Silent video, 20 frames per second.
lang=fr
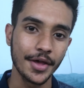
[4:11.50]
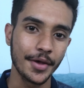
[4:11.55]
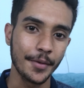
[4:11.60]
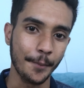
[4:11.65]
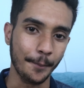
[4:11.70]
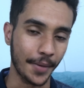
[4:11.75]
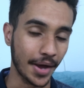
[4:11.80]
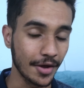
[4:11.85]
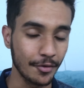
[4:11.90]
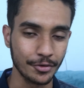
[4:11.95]

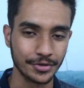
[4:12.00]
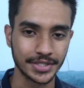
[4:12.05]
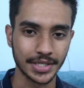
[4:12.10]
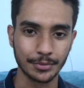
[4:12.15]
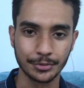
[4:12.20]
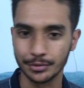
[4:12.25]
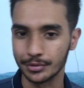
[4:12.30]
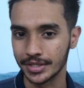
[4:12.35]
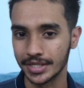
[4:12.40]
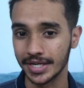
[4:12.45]
bah, le
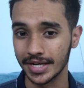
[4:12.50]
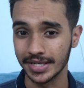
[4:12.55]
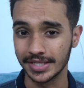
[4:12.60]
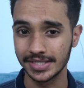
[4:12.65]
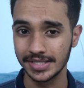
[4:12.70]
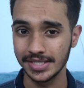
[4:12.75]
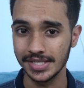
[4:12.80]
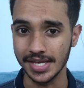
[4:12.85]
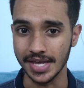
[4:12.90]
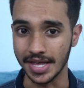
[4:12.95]
Samsung
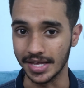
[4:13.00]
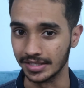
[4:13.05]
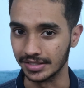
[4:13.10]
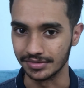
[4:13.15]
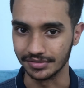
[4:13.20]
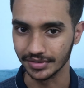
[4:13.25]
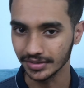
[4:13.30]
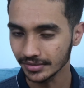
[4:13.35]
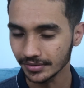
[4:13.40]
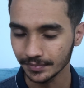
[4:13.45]
Galaxy
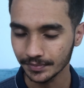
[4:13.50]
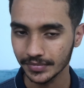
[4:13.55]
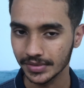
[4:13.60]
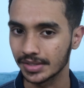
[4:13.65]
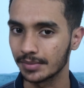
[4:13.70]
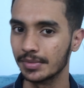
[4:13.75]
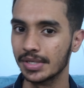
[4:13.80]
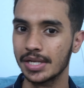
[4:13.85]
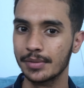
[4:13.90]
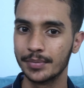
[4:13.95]
S20,
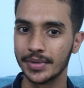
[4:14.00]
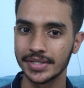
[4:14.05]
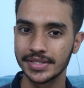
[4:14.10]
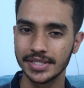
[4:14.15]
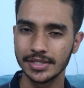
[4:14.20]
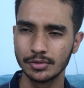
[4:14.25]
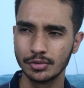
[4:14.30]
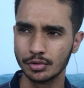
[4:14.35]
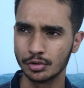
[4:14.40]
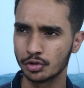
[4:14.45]
il est
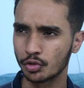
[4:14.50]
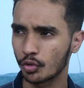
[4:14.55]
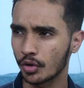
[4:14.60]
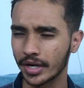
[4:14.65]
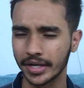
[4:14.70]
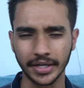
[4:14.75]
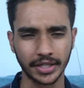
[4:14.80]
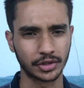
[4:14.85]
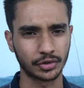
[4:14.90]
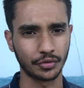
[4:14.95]
passé de je crois
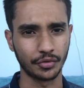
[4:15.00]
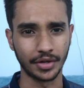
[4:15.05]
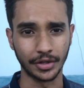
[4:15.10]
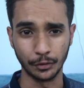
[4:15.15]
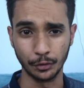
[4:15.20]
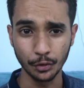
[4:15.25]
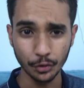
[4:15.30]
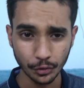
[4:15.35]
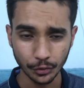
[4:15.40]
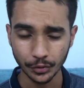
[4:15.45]

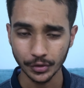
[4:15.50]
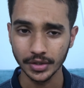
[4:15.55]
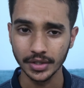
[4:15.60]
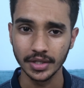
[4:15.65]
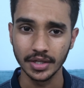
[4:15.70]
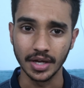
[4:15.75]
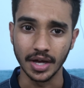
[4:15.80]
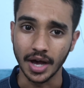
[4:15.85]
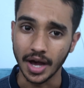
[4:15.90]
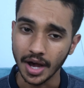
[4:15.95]
82
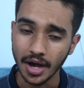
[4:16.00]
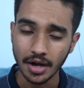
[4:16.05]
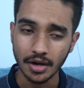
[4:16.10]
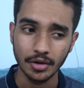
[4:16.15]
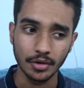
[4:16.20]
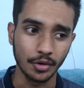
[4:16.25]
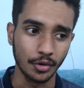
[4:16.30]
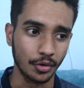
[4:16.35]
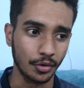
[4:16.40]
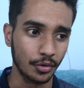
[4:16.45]

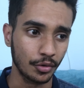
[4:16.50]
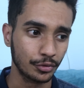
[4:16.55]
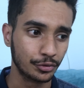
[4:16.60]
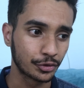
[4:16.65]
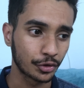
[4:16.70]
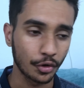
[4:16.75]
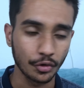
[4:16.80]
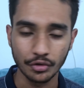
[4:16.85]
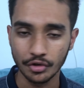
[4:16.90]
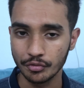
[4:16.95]
à
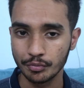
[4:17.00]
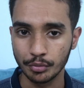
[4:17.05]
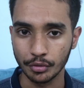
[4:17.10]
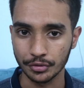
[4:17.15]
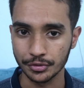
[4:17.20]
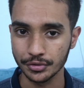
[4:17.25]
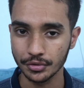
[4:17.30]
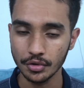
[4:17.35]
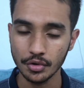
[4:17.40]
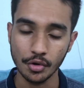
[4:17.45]

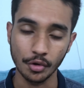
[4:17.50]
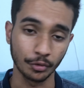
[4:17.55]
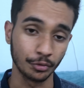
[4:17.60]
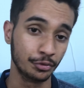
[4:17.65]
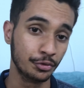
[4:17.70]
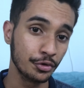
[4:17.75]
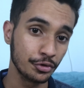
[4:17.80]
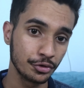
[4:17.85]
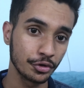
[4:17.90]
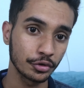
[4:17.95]
39% euh, en
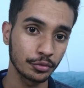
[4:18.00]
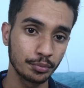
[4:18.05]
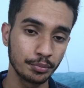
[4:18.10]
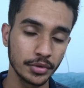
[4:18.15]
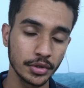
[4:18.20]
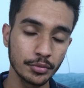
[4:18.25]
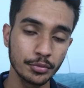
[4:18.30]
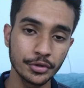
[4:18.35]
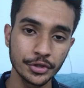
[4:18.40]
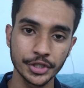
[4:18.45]
2 heures de
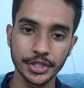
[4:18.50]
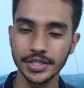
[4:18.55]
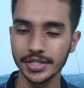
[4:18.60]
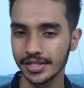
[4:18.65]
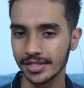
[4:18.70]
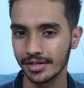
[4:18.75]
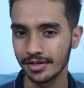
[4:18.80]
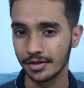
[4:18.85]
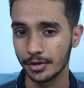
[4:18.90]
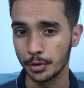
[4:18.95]
PUBG,
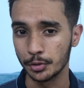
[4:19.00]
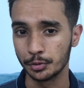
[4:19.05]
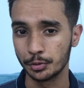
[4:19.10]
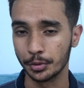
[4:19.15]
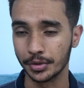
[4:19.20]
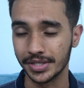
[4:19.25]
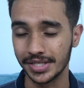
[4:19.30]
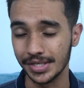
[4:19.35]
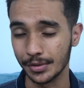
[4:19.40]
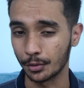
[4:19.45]
ce
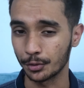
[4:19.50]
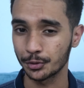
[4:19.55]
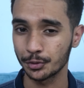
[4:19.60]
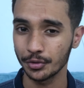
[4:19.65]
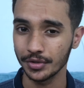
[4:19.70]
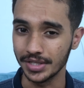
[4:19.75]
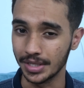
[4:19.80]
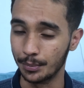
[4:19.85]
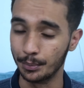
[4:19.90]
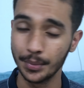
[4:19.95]
qui en
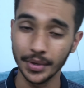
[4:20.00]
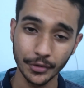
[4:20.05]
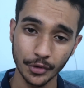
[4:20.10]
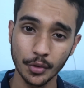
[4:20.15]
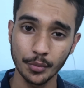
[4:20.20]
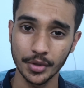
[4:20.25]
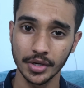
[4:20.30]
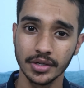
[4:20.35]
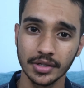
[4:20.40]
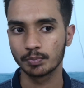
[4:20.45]
soi n'est pas
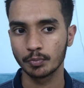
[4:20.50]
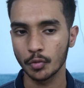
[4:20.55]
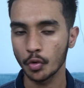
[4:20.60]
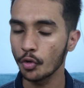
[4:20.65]
normal.